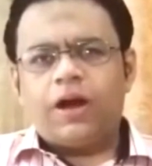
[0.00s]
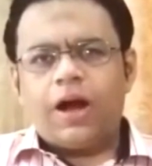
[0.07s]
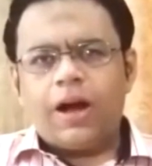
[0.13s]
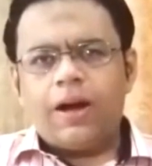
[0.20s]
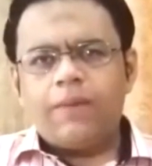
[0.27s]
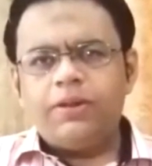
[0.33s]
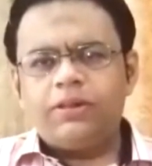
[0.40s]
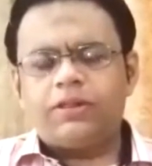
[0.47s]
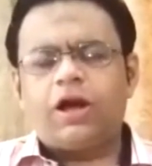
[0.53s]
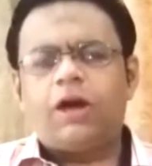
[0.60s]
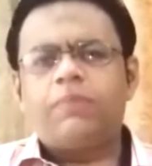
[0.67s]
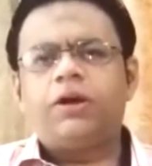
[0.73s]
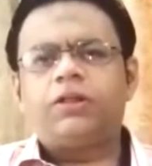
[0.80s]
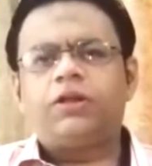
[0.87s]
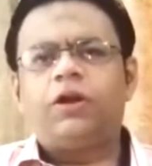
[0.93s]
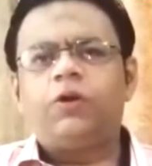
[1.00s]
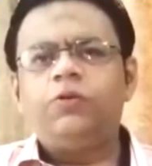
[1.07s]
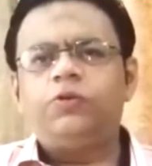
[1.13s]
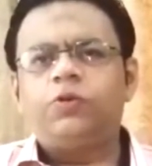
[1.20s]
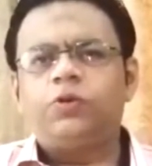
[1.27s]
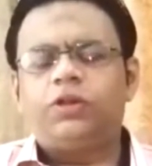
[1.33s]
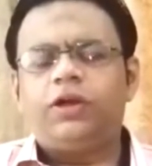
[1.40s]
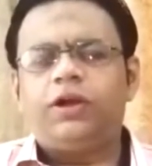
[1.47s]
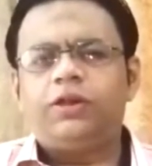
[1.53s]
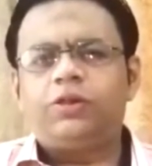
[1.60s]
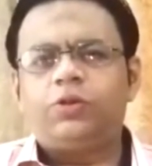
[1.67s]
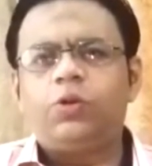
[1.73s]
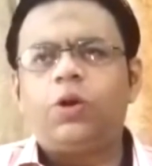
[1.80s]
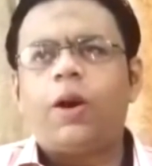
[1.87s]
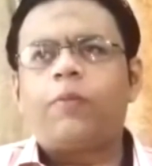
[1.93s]
आम इंतबात अनाउंस होते हैं
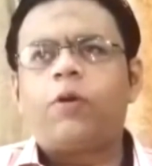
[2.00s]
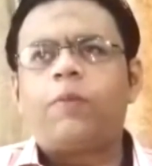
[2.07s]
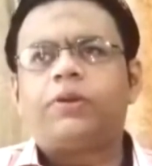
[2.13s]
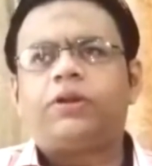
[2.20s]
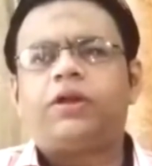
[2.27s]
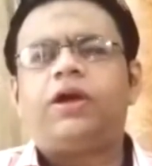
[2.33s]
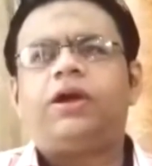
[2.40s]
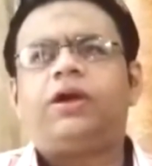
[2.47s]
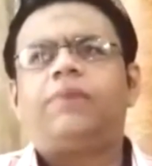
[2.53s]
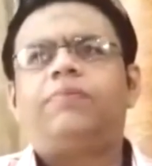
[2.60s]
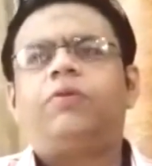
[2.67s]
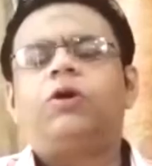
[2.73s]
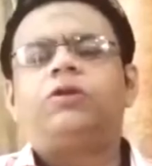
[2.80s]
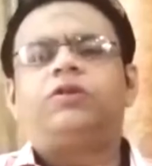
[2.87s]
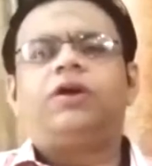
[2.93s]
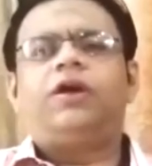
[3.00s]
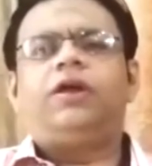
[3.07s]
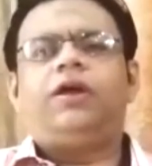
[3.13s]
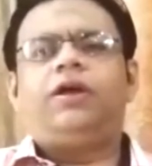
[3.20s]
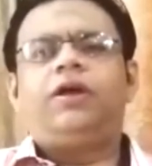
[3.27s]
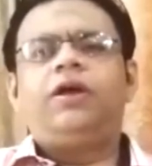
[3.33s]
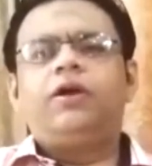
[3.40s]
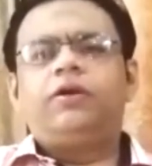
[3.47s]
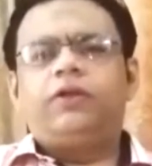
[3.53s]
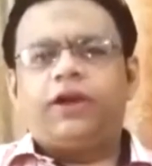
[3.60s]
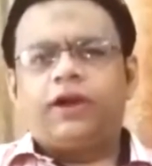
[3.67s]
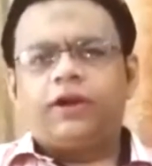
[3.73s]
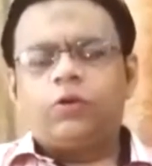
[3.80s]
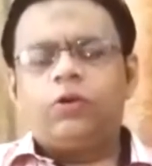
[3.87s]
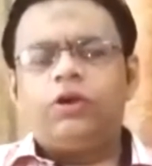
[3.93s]
तो आपको पता है कि बहुत सारे
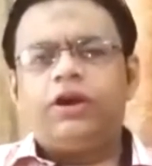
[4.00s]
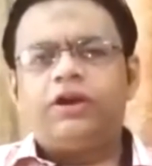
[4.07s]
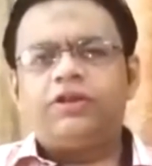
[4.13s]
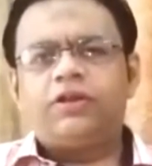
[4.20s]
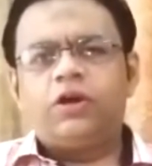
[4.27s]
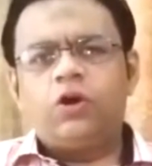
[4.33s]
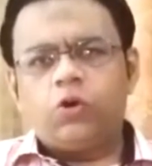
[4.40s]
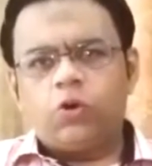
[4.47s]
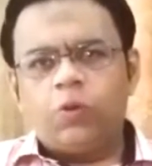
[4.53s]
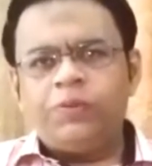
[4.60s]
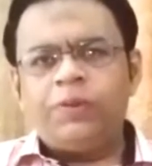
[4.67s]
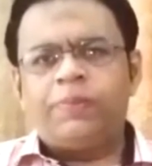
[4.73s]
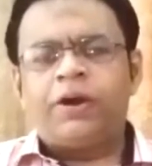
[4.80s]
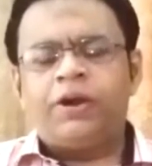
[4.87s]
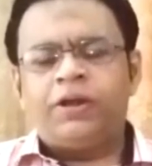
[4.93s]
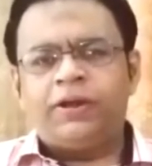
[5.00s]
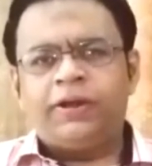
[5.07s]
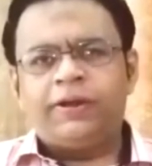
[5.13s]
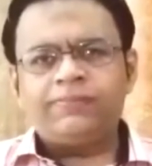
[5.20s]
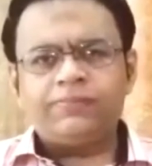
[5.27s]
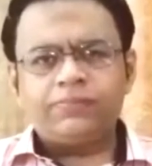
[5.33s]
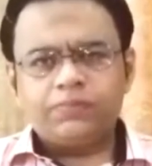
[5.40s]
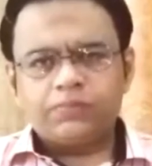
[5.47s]
टिकट होल्डर्स हुकूमती पार्टी के